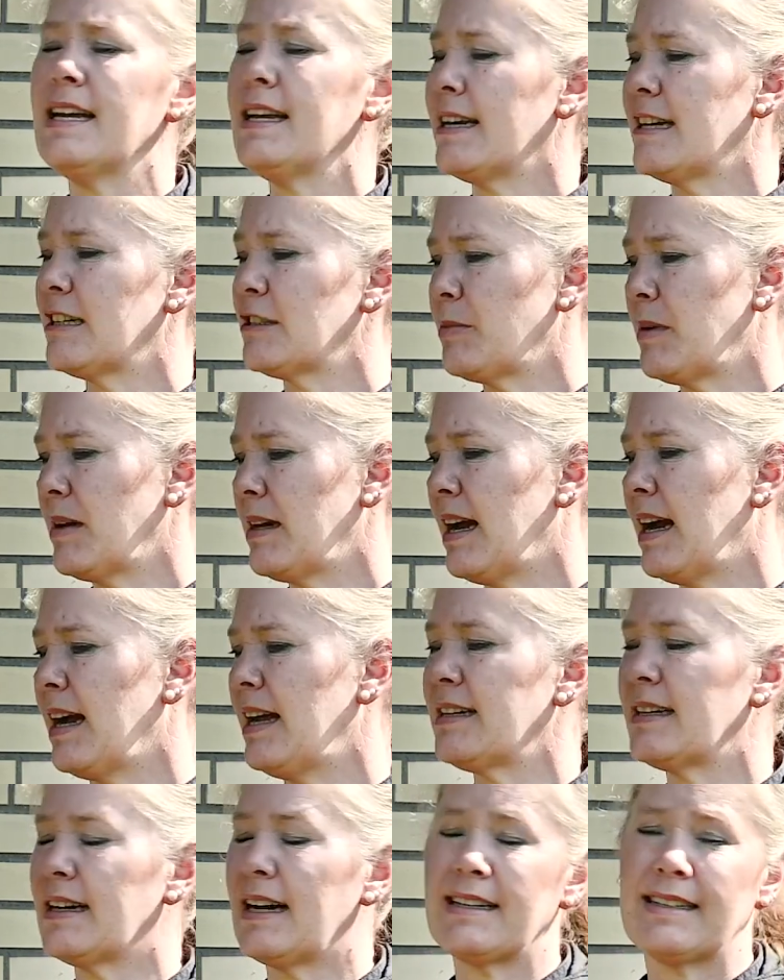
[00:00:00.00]
dass man
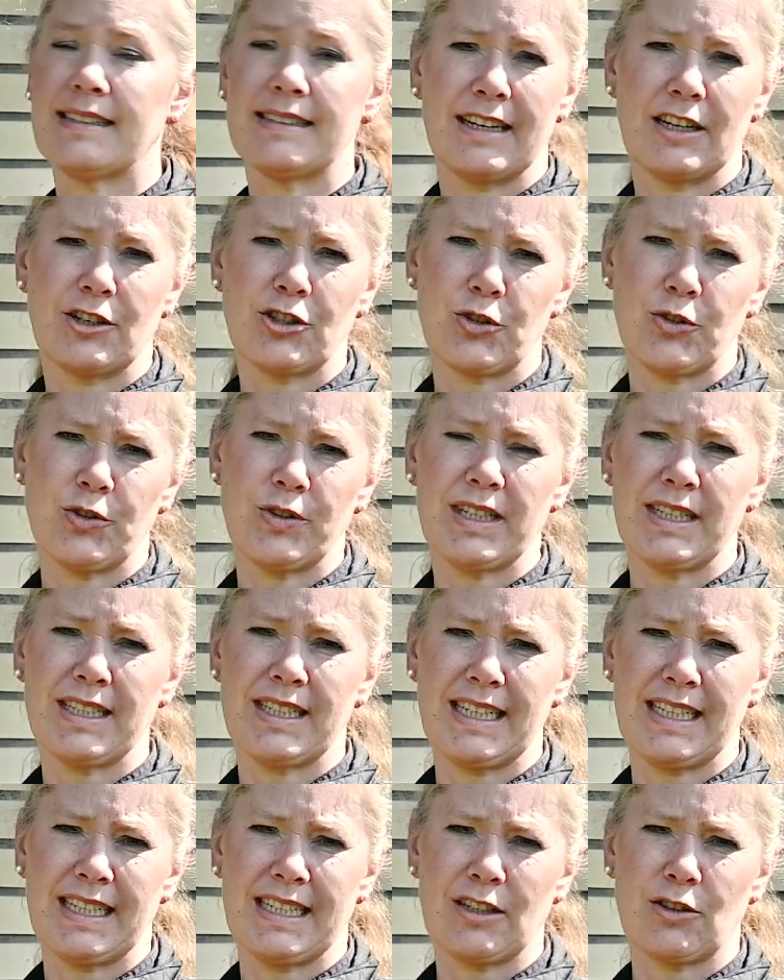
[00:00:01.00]
halt eine sehr schöne
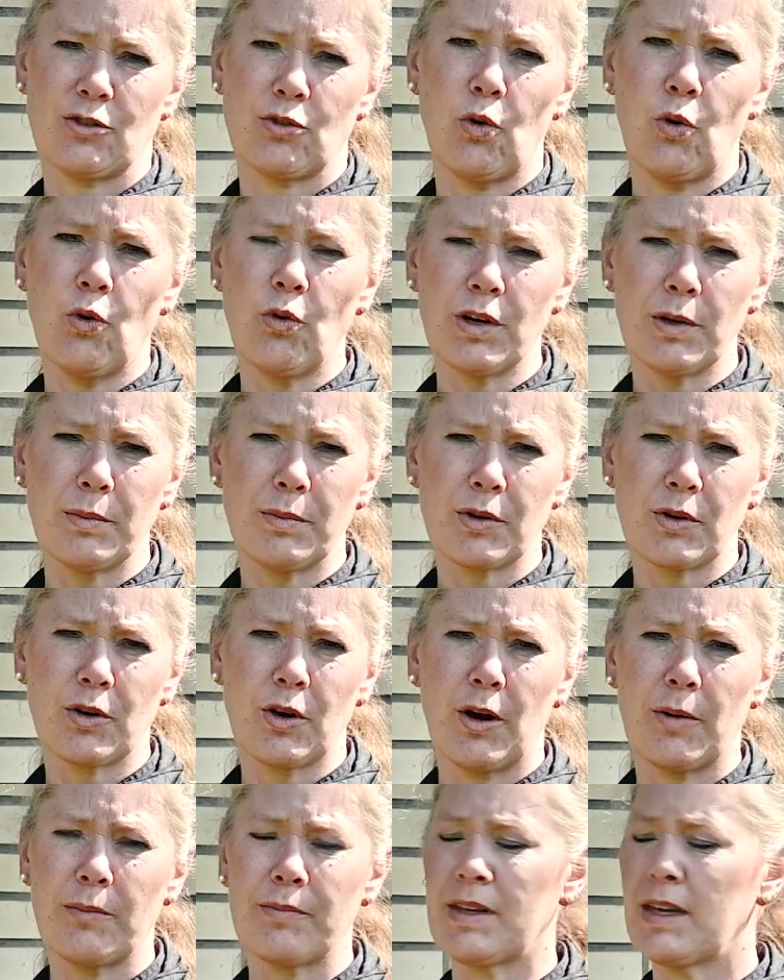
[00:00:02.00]
dichte Krone
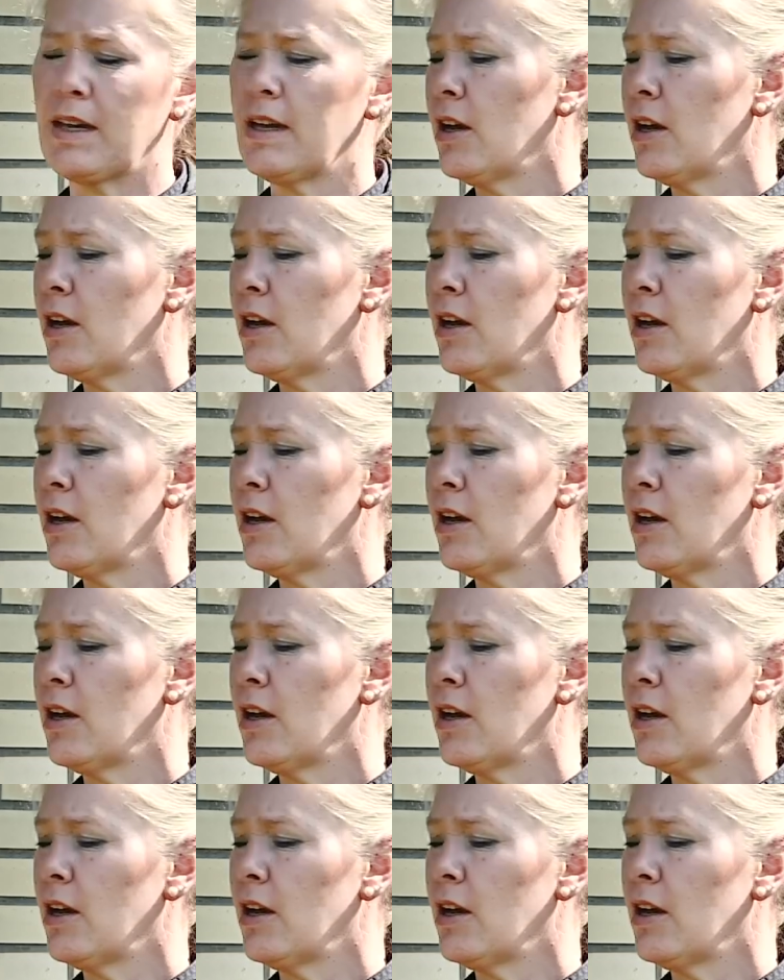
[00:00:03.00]
bekommt.